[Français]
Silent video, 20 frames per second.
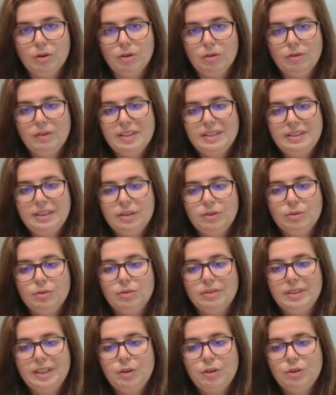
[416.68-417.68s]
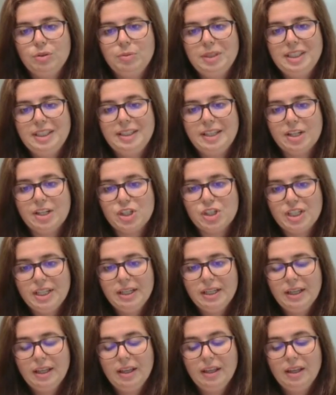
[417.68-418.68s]
on va dire, d'économie
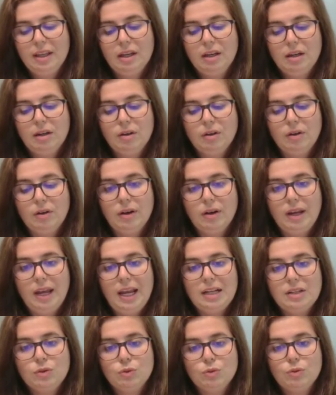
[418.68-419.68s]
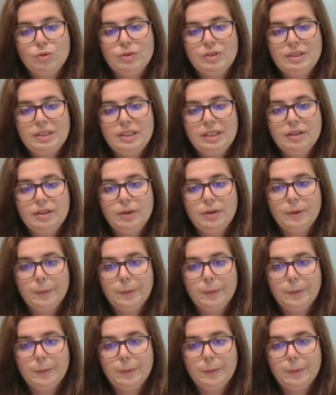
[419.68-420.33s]
d'énergie, elles sont aussi